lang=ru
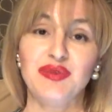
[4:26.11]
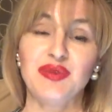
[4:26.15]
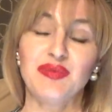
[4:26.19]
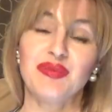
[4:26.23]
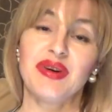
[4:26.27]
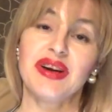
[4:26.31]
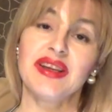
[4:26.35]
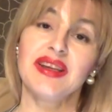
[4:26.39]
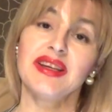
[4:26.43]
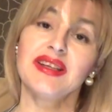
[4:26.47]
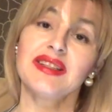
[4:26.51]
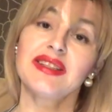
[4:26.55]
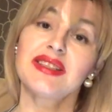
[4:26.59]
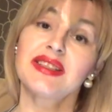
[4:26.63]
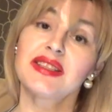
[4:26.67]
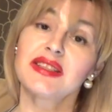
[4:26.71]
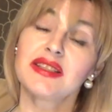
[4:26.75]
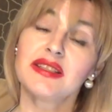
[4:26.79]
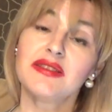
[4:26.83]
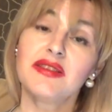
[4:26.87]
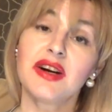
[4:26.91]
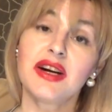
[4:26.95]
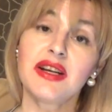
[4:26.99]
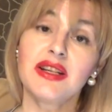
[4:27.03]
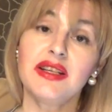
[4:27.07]
не бояться
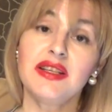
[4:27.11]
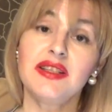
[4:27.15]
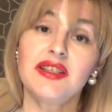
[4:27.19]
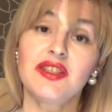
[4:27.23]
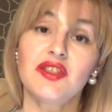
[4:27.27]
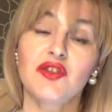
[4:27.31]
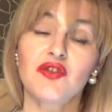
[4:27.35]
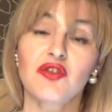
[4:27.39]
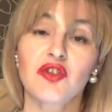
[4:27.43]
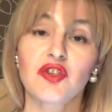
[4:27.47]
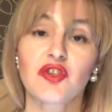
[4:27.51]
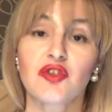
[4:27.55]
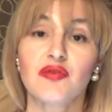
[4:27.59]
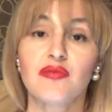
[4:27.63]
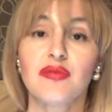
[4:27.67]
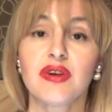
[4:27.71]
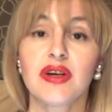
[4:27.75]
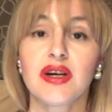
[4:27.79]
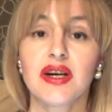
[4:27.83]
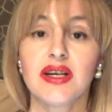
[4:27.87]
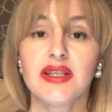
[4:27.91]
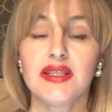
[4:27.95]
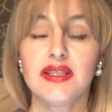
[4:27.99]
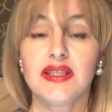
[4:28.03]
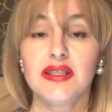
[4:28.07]
говорить то, что мы
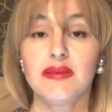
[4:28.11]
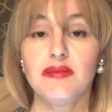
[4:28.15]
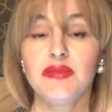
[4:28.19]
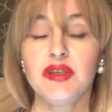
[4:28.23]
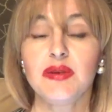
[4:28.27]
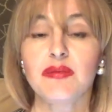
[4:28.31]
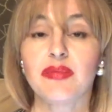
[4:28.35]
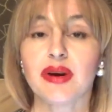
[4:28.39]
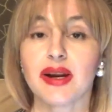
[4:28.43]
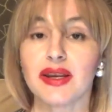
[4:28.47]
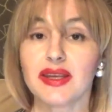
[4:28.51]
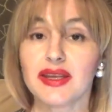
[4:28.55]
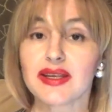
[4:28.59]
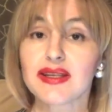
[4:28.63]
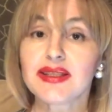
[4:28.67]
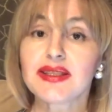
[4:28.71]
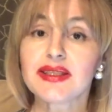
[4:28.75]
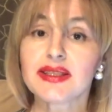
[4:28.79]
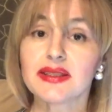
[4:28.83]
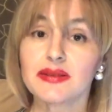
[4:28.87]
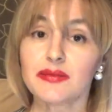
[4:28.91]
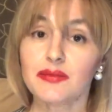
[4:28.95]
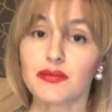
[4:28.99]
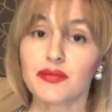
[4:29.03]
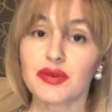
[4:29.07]
хотим, не
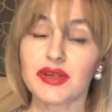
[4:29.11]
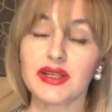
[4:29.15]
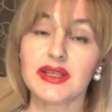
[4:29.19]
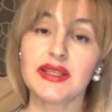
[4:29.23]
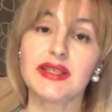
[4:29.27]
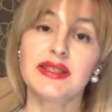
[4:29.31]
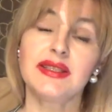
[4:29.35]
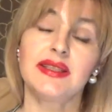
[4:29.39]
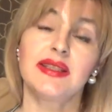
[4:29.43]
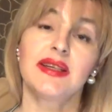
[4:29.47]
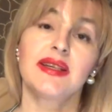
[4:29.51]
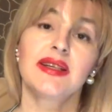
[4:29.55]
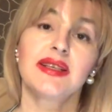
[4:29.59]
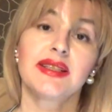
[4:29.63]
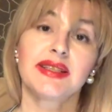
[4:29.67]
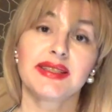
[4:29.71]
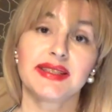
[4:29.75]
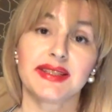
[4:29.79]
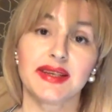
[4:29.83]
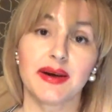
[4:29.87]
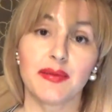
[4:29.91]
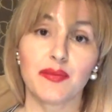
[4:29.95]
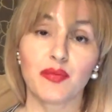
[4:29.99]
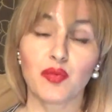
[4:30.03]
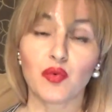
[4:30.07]
бояться быть
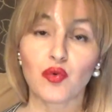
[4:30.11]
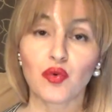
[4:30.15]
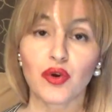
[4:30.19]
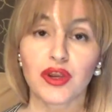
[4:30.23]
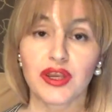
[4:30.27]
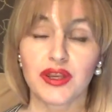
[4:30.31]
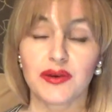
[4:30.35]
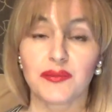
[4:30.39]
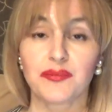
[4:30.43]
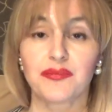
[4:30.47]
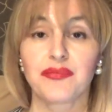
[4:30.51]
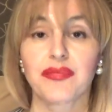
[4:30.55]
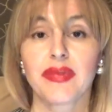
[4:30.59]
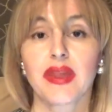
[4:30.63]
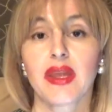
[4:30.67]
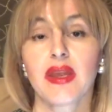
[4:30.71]
собой –